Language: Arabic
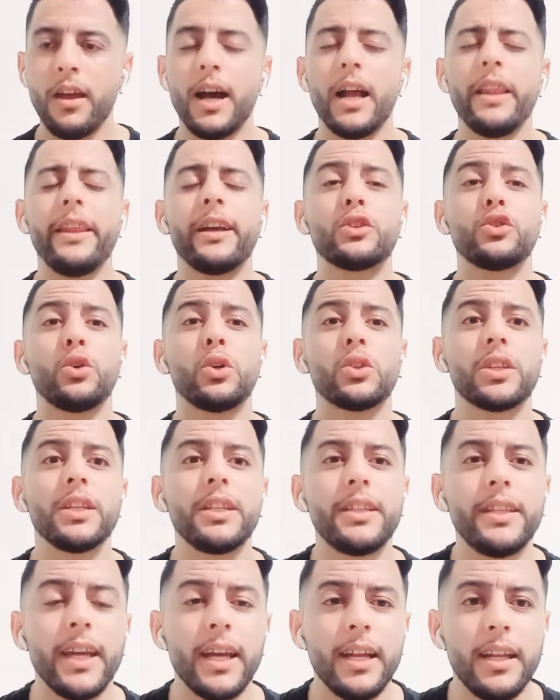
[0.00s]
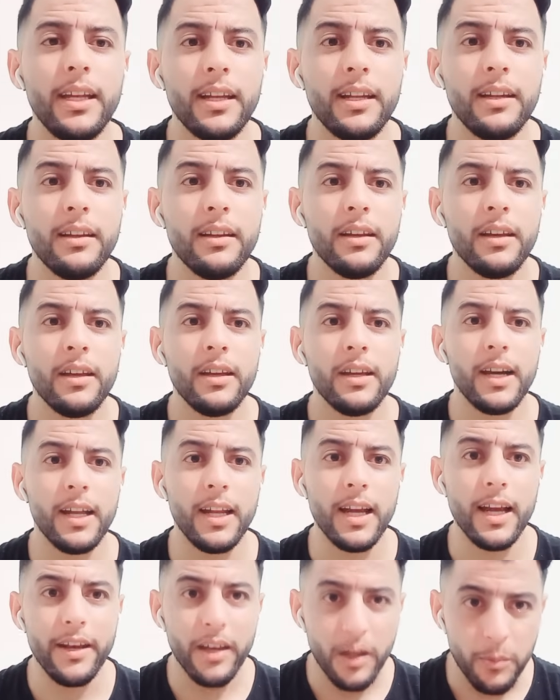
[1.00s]
انك تحطي الدليل
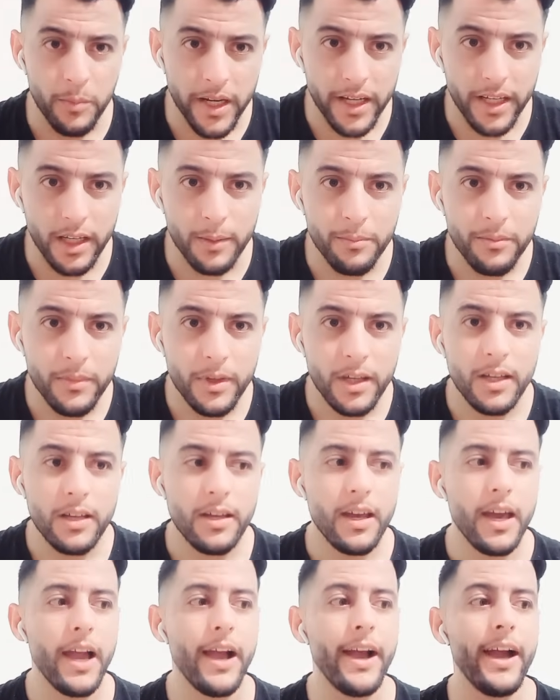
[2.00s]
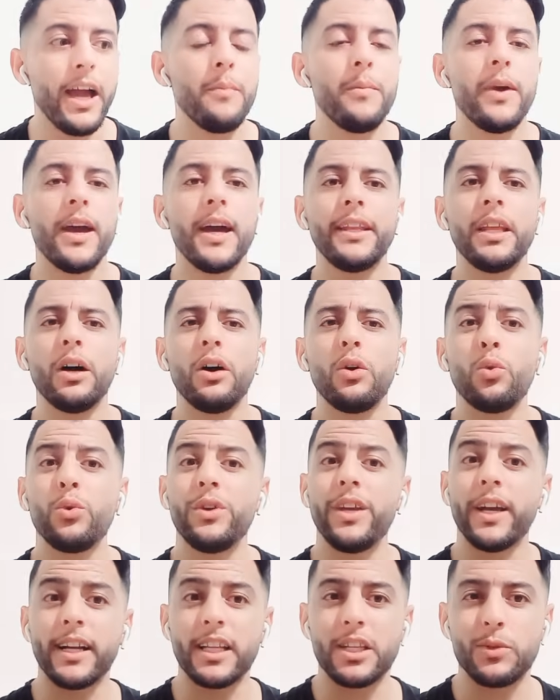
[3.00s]
على ان مريم عام هذا
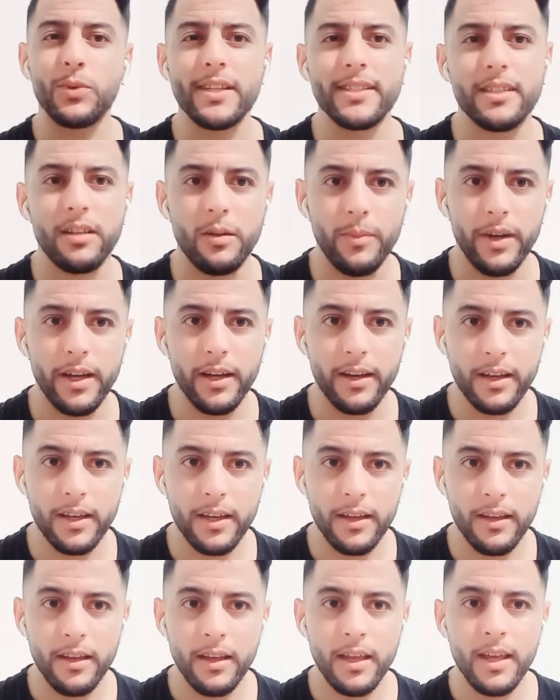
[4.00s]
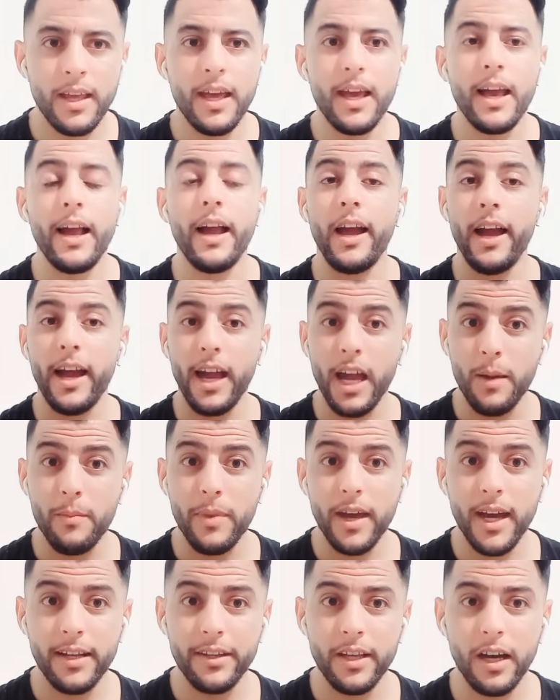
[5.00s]
وهي كتواصل معاك عام
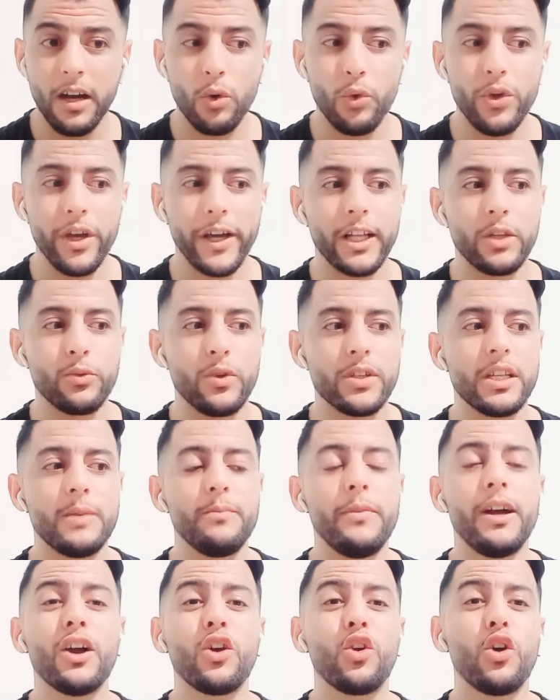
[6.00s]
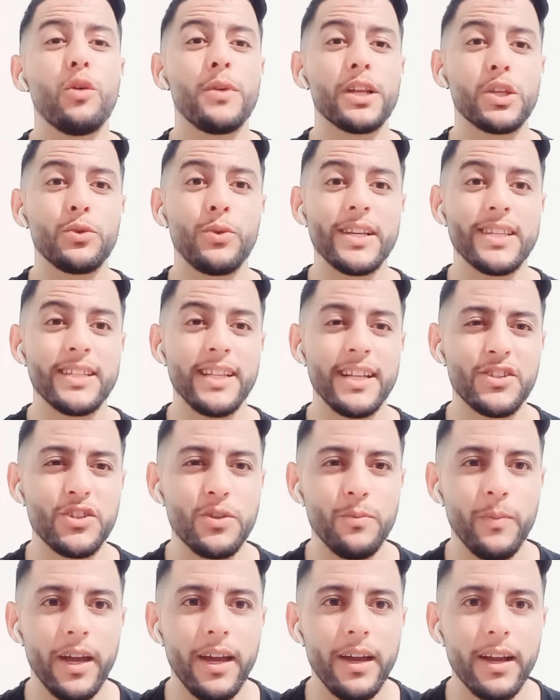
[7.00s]
هذا وهي كتواصل معاك وما
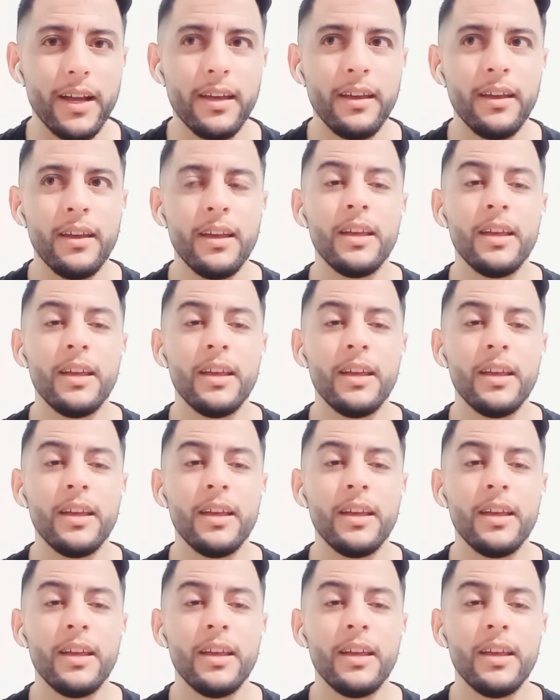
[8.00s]
تواصلتش معاك